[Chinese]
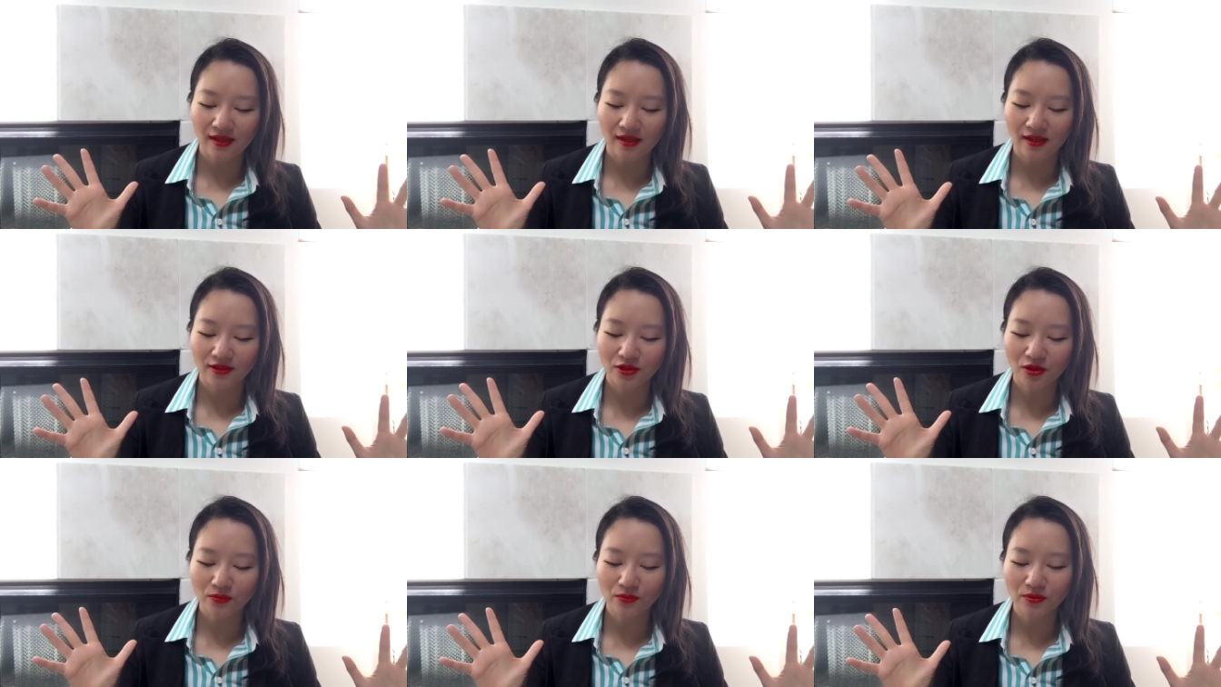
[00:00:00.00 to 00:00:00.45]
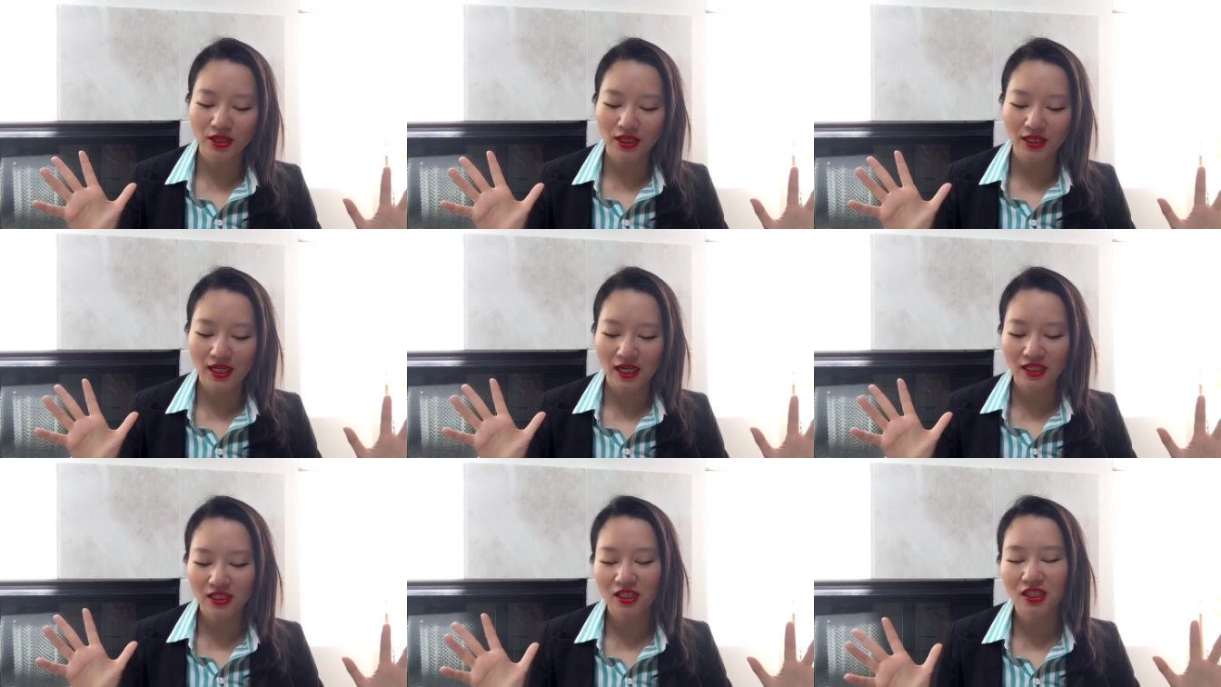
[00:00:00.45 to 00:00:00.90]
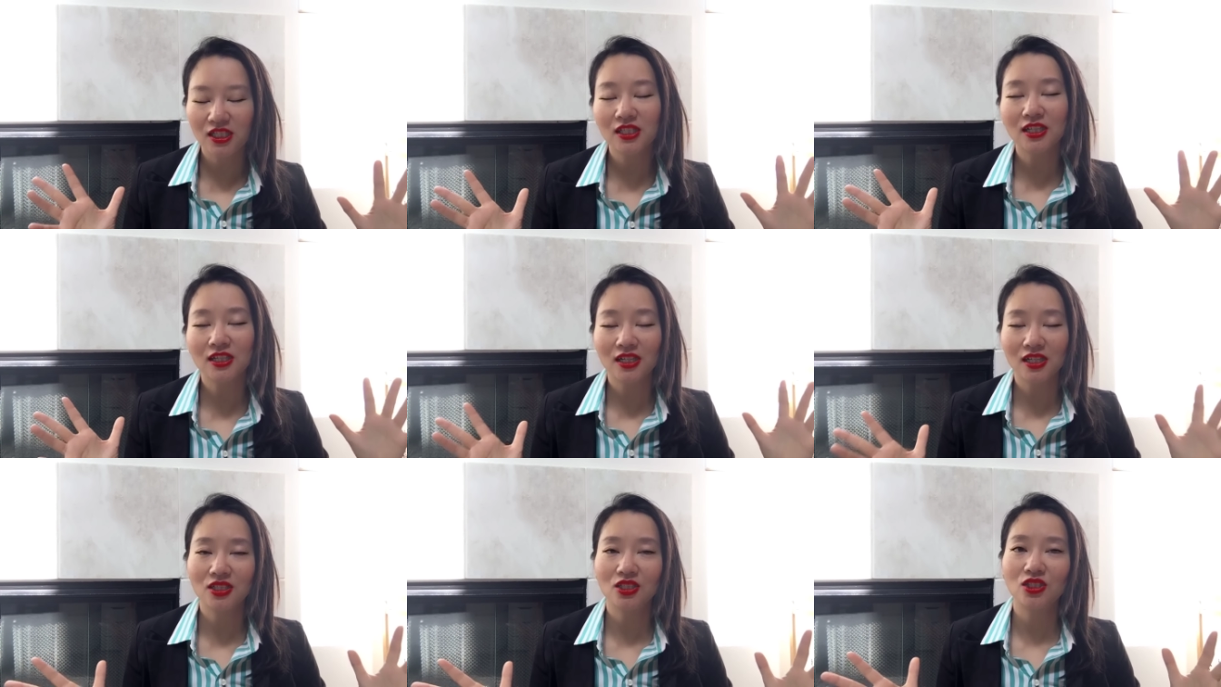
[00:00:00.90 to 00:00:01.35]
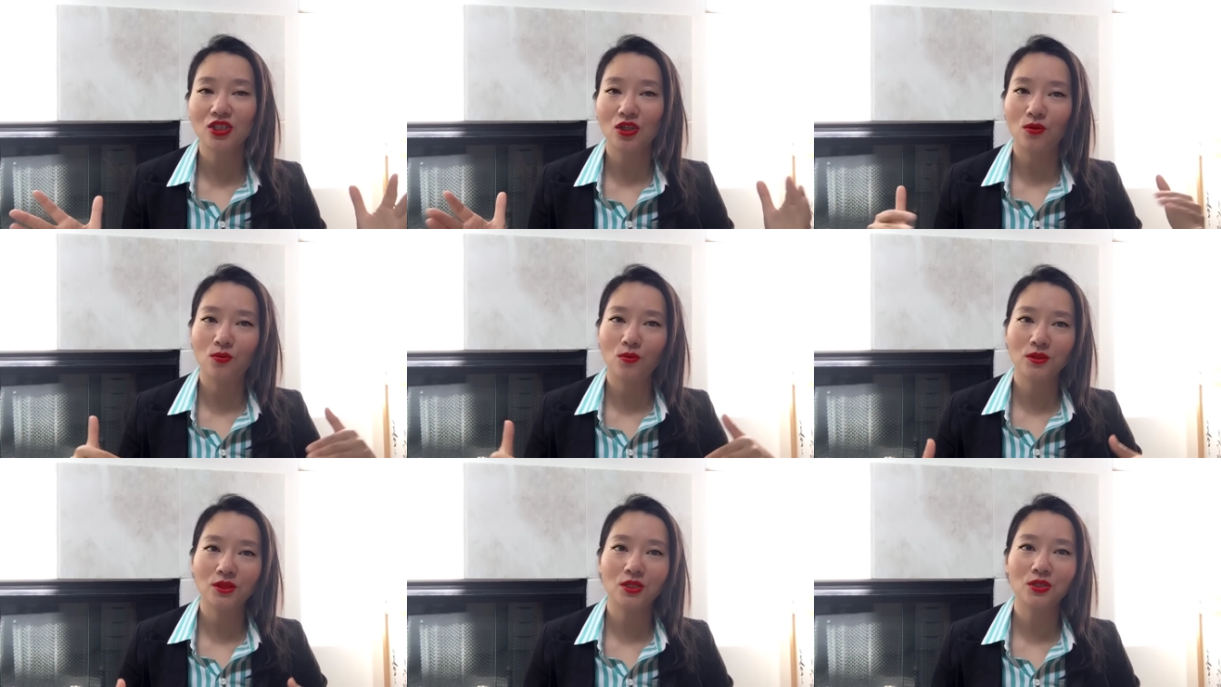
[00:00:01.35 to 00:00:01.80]
呃东西可以吃的更
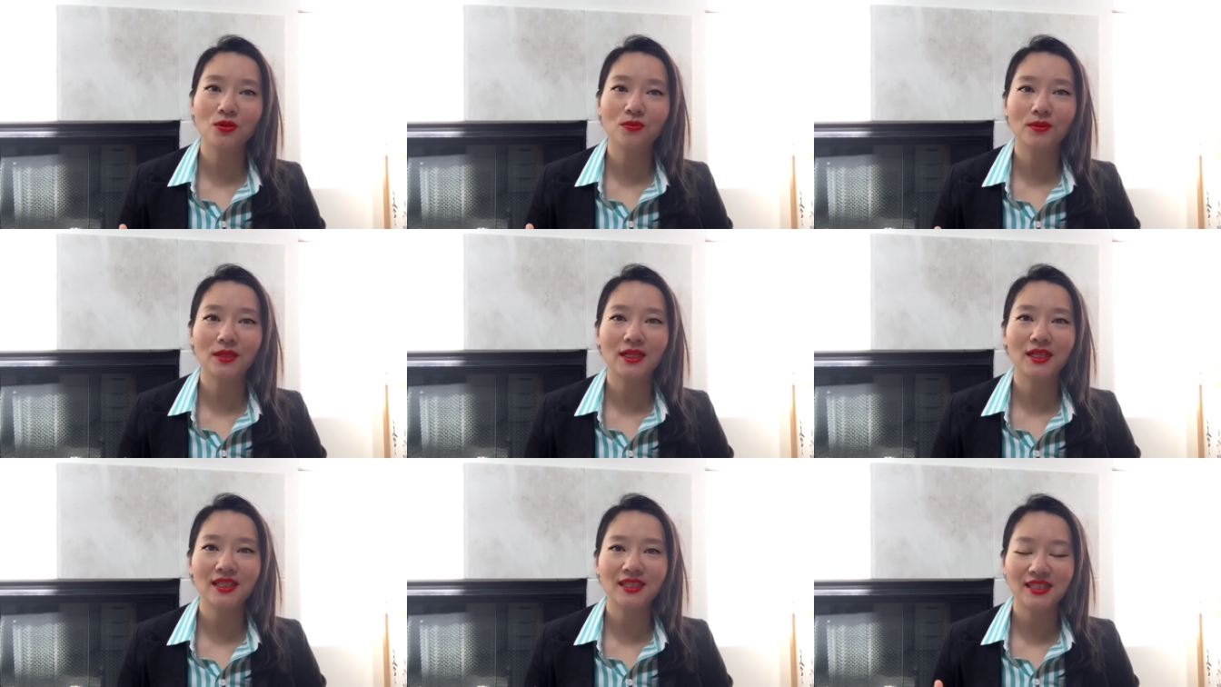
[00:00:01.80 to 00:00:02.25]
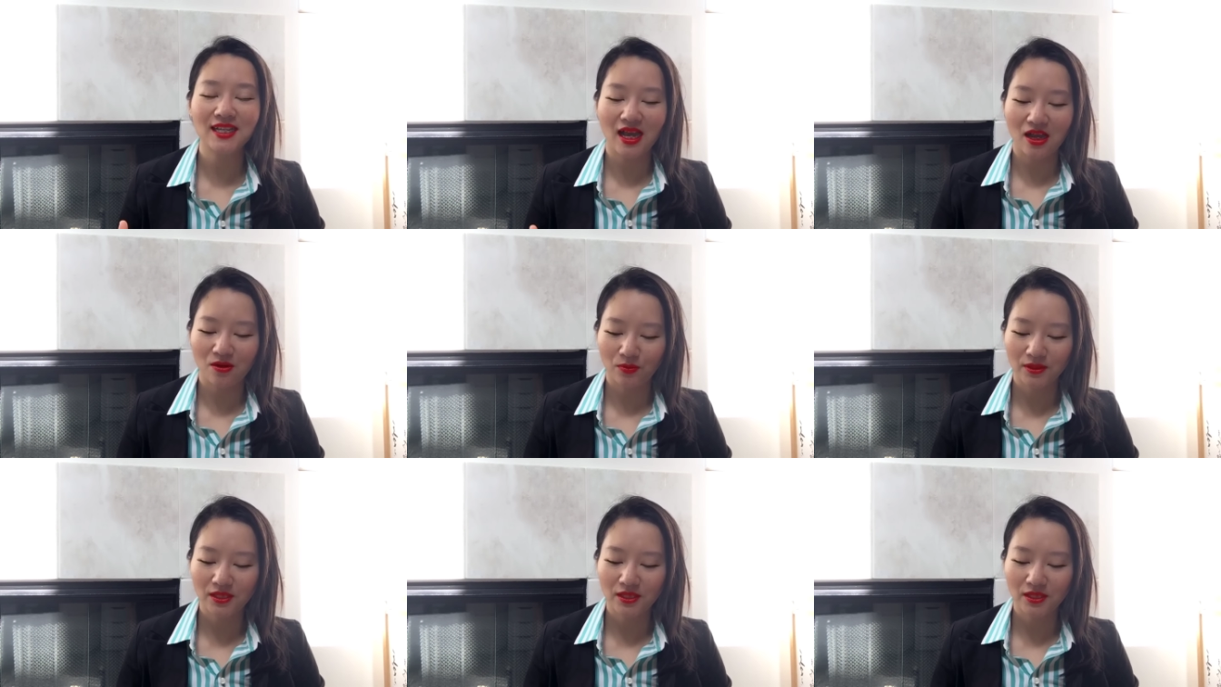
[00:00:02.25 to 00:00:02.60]
久或者用的更长。